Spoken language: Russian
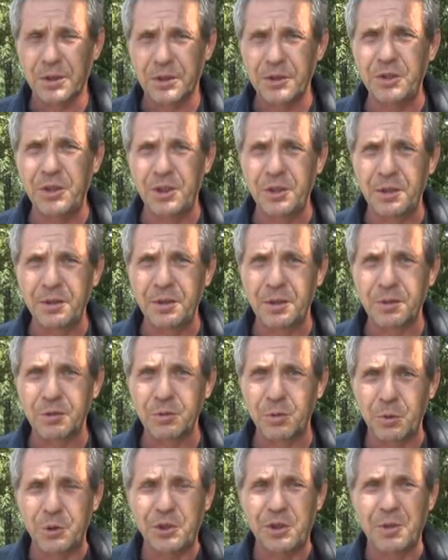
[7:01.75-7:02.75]
рождения,
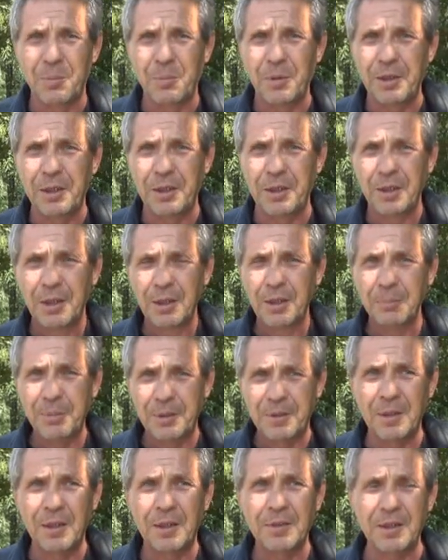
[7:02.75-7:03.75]
дочке моей
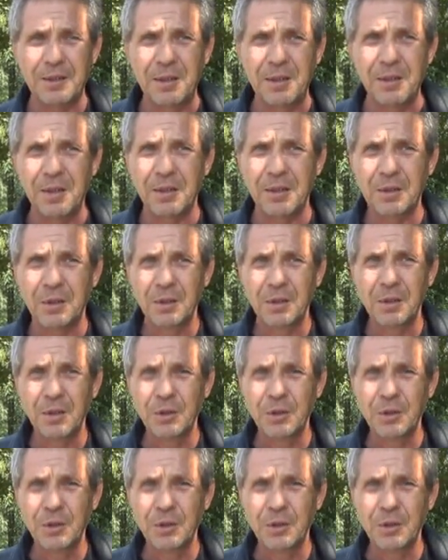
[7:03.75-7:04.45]
15 лет –